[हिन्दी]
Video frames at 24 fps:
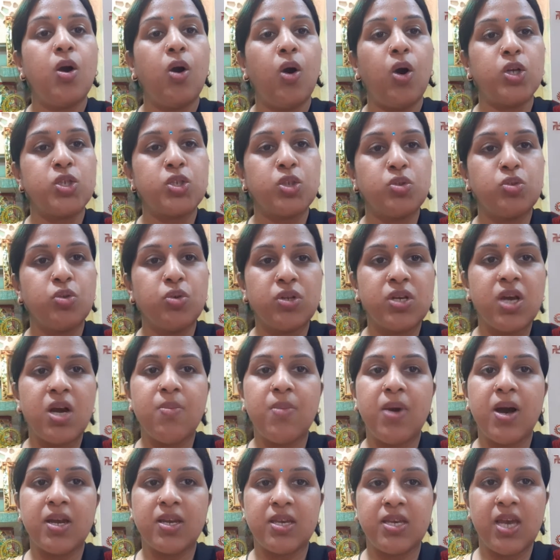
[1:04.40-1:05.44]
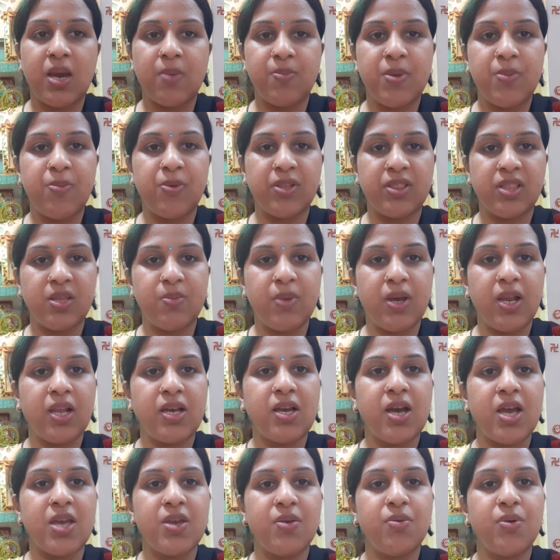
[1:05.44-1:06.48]
और जो दुर्गा माँ की आपने प्रतिमा
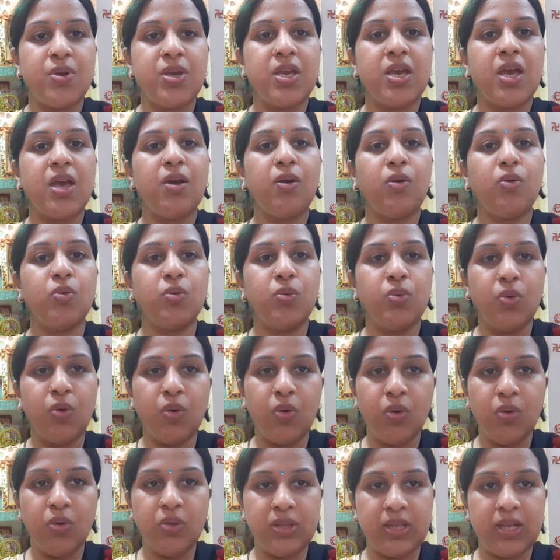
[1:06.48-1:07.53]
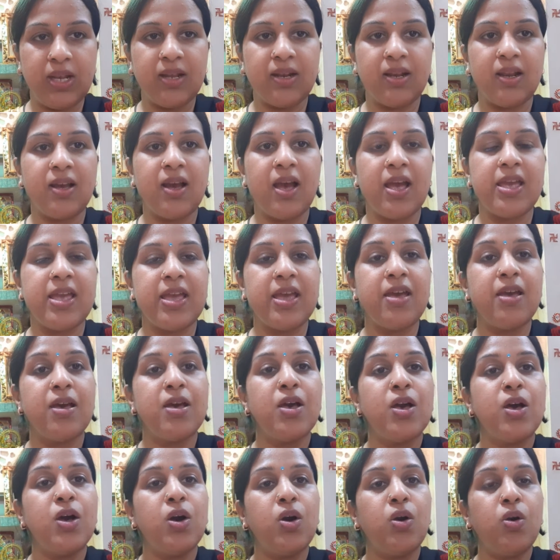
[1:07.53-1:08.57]
लगाई हुई है उनको तिलक लगाइए
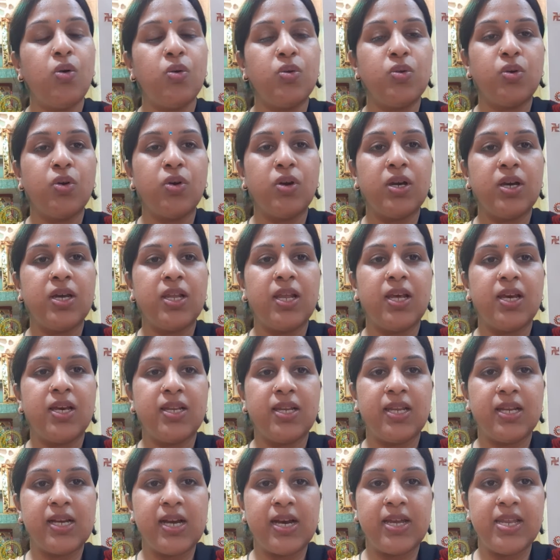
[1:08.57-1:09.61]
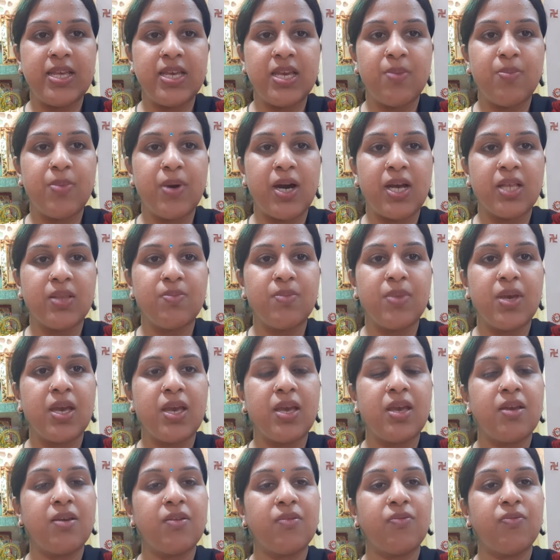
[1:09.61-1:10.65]
उनको लगाने के बाद
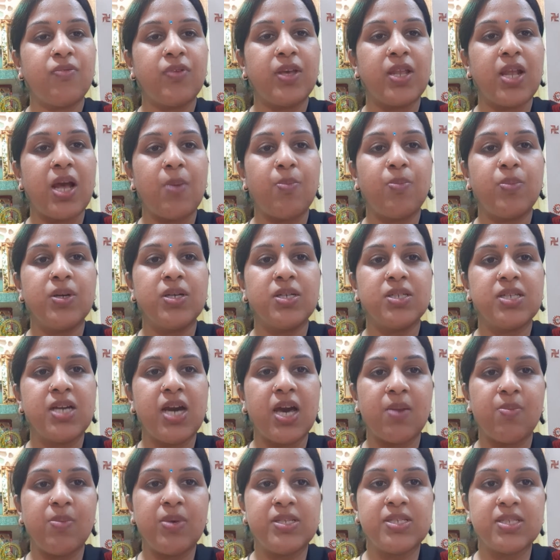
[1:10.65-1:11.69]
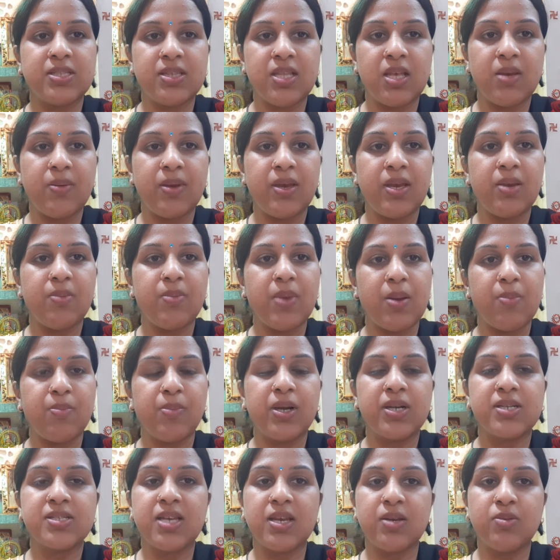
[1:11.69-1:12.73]
में फिर आप घर में जितने भी
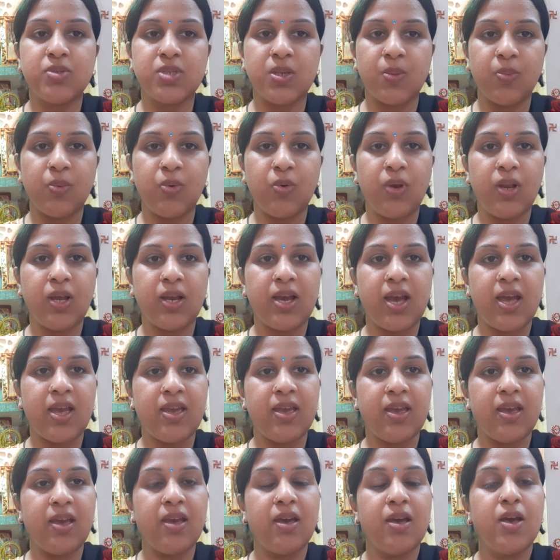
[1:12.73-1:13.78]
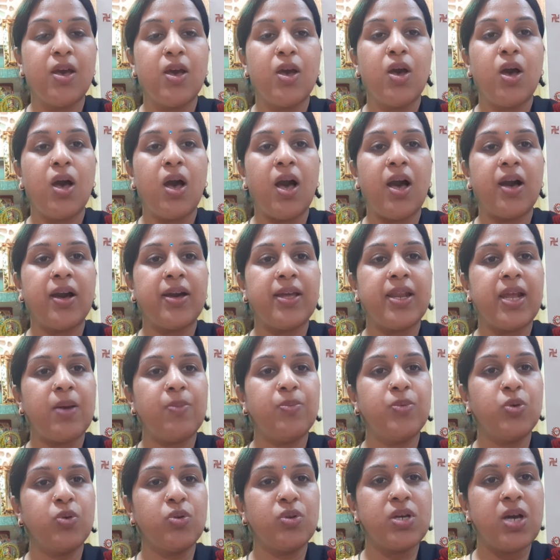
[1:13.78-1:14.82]
मेंबर्स हैं उन सबको लगाइए अगर
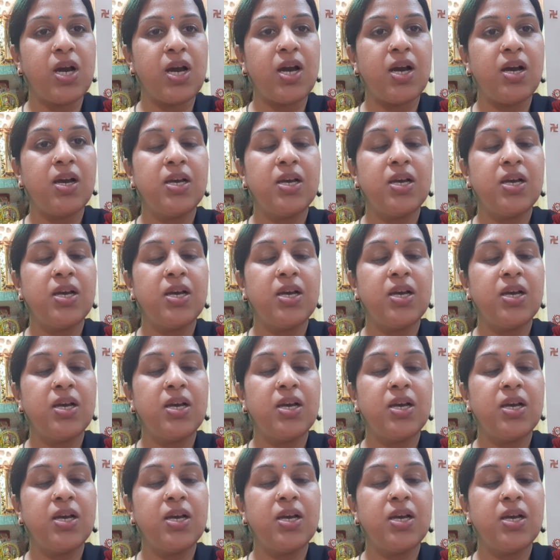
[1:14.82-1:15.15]
आप दुर्गा